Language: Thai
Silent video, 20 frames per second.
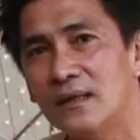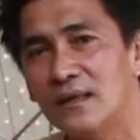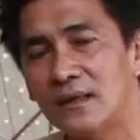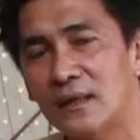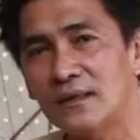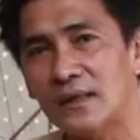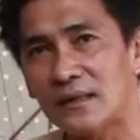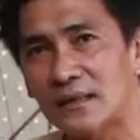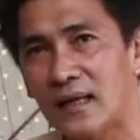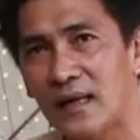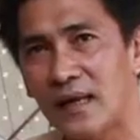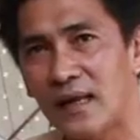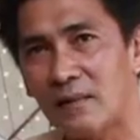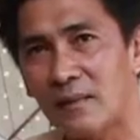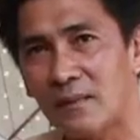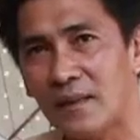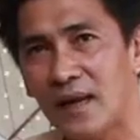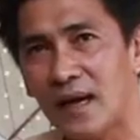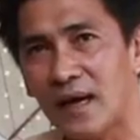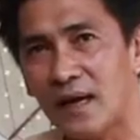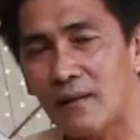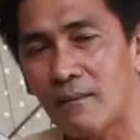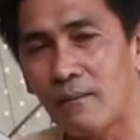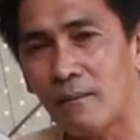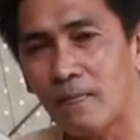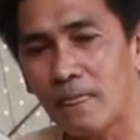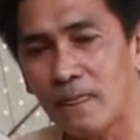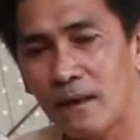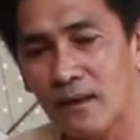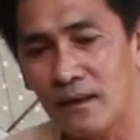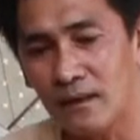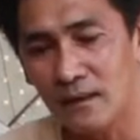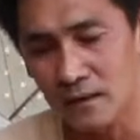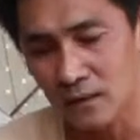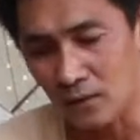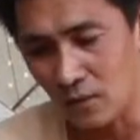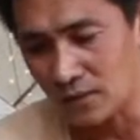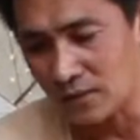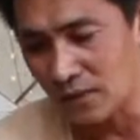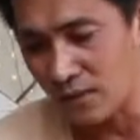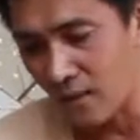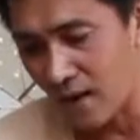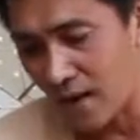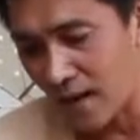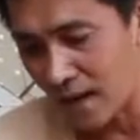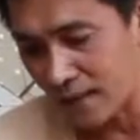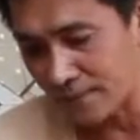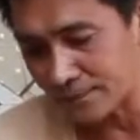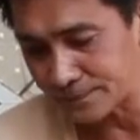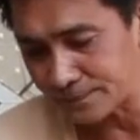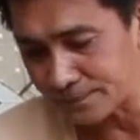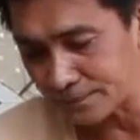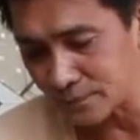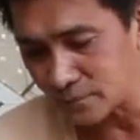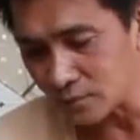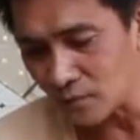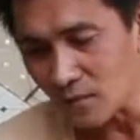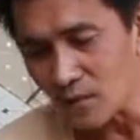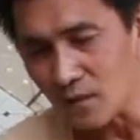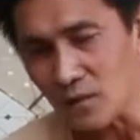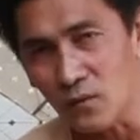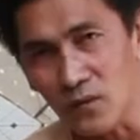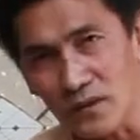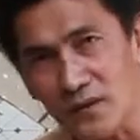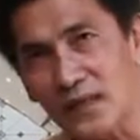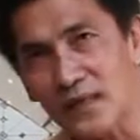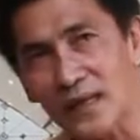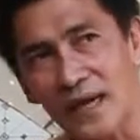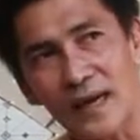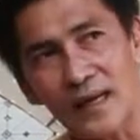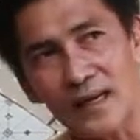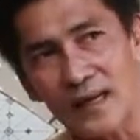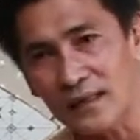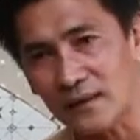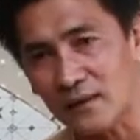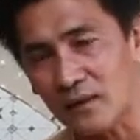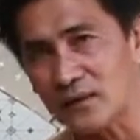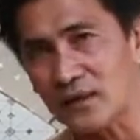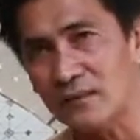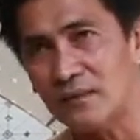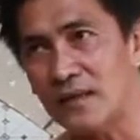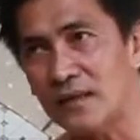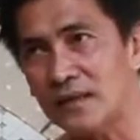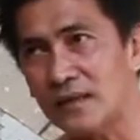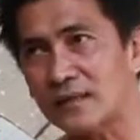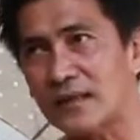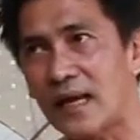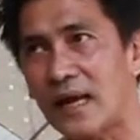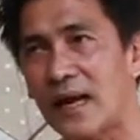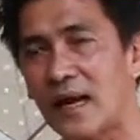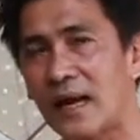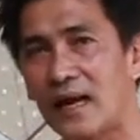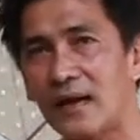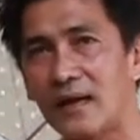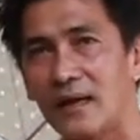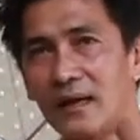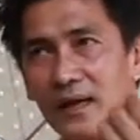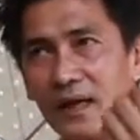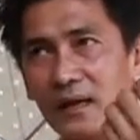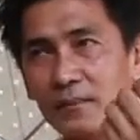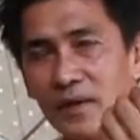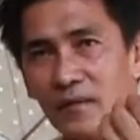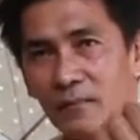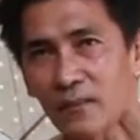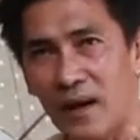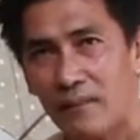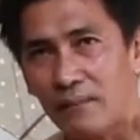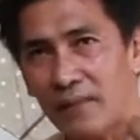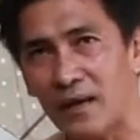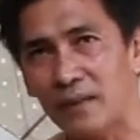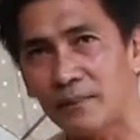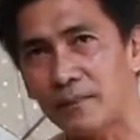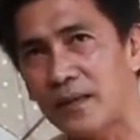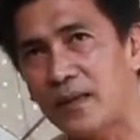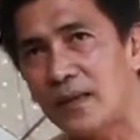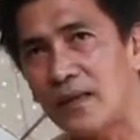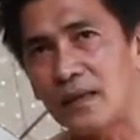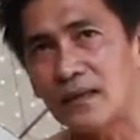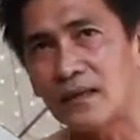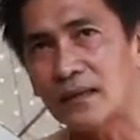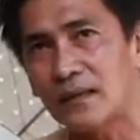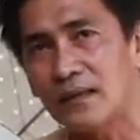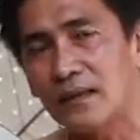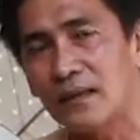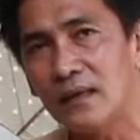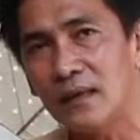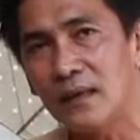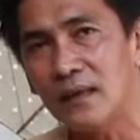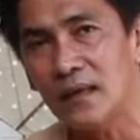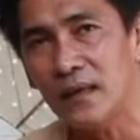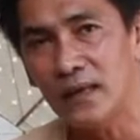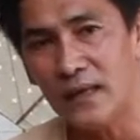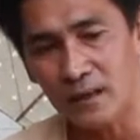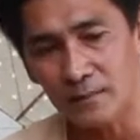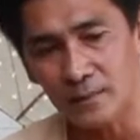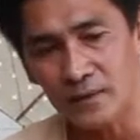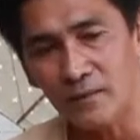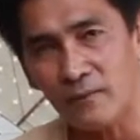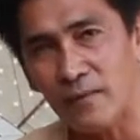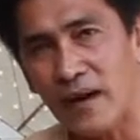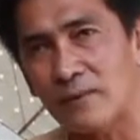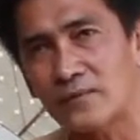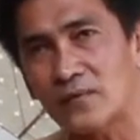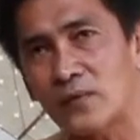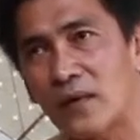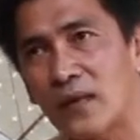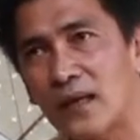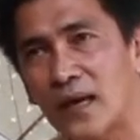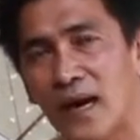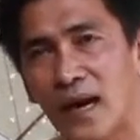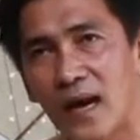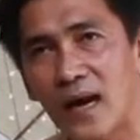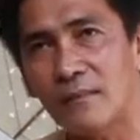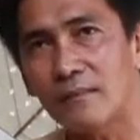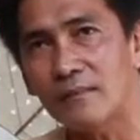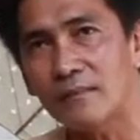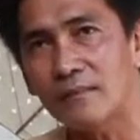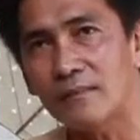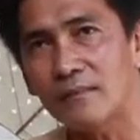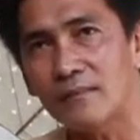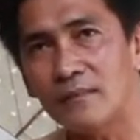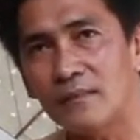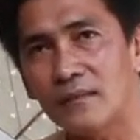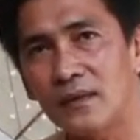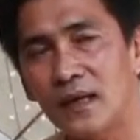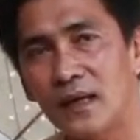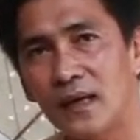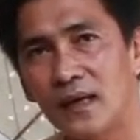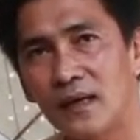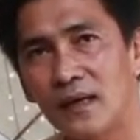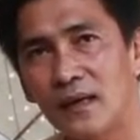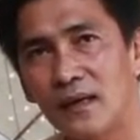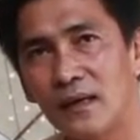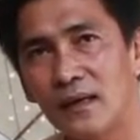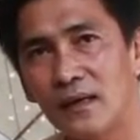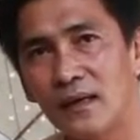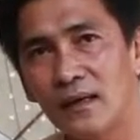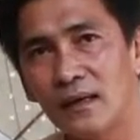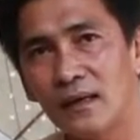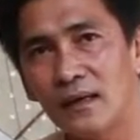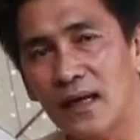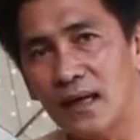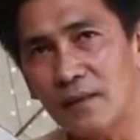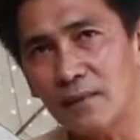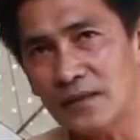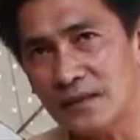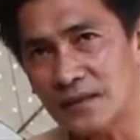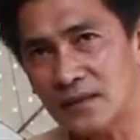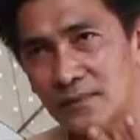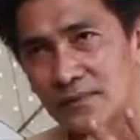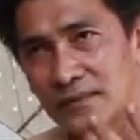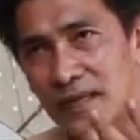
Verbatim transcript: ขึ้นจากทะเลมาเป็นหลัก โดยที่ว่าวิธีการเล่นก็จะมีตั้งแต่เล่นเพื่อความเพลิดเพลิน เล่นเพื่อความสวยงามนะะเล่นเพื่อสืบ